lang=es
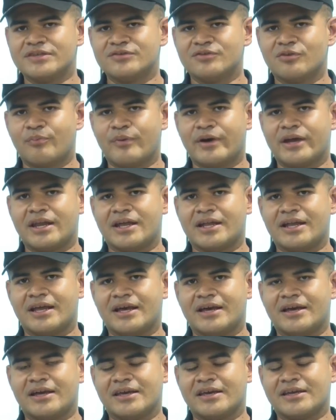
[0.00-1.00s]
listos
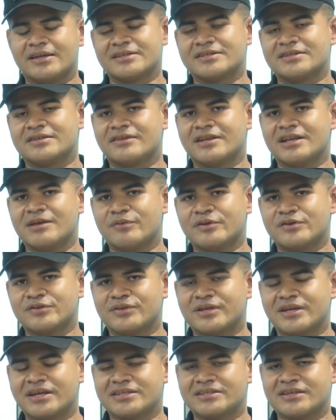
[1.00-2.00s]
para eh, recibir las
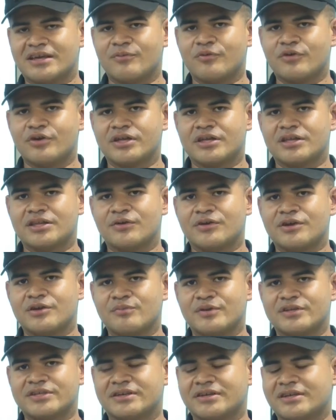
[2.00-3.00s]
personas que sabemos que desde hoy
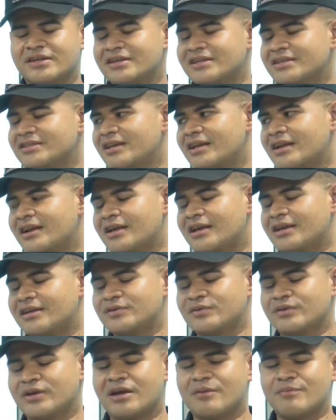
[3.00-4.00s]
empiezan a ingresar a
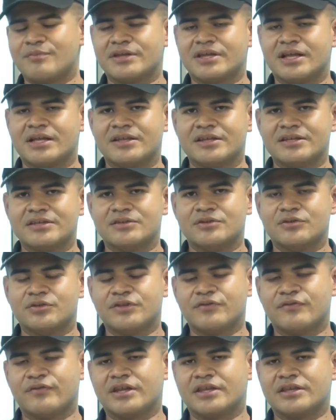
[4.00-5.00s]
la ciudad capital desde
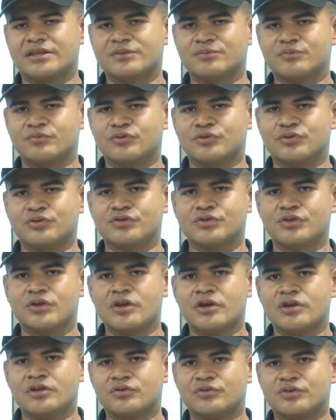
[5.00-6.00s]
los diferentes puntos
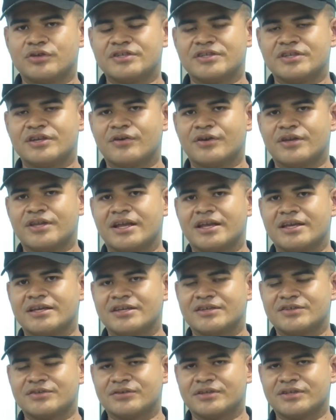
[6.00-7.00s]
turísticos. Ya la
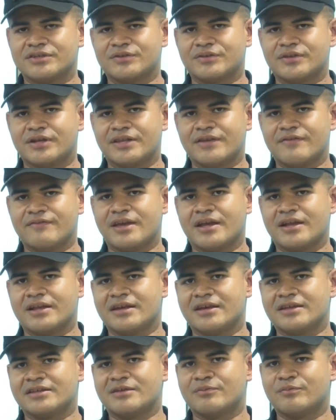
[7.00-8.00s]
Dirección Nacional de
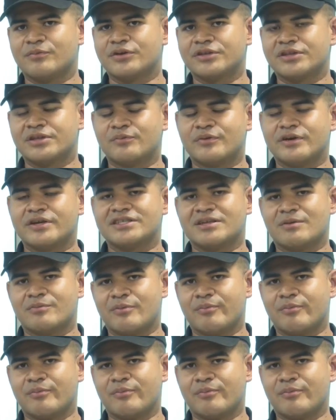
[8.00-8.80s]
Vialidad y Transporte pues está